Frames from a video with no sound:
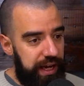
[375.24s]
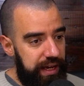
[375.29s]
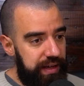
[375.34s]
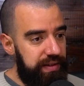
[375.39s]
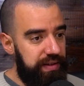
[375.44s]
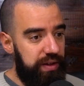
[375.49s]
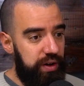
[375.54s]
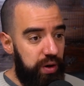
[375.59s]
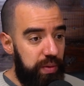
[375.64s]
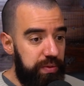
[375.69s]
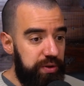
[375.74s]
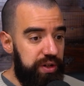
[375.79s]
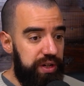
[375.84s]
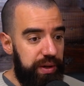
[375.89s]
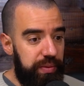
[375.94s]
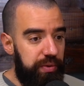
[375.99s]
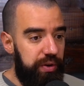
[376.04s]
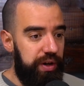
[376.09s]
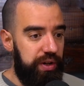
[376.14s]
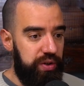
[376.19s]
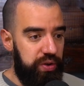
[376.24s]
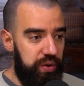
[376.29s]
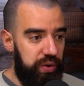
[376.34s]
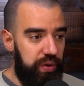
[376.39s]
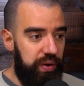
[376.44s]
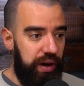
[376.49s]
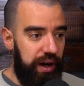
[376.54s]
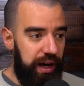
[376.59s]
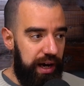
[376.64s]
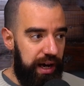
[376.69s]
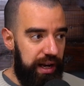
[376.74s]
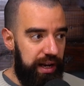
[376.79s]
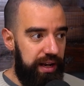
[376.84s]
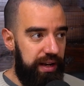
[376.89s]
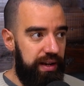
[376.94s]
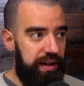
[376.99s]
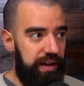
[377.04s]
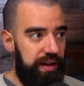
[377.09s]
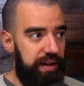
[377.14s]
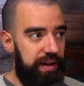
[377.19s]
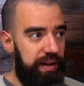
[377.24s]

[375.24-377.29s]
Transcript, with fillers: es cómo llevo eso al,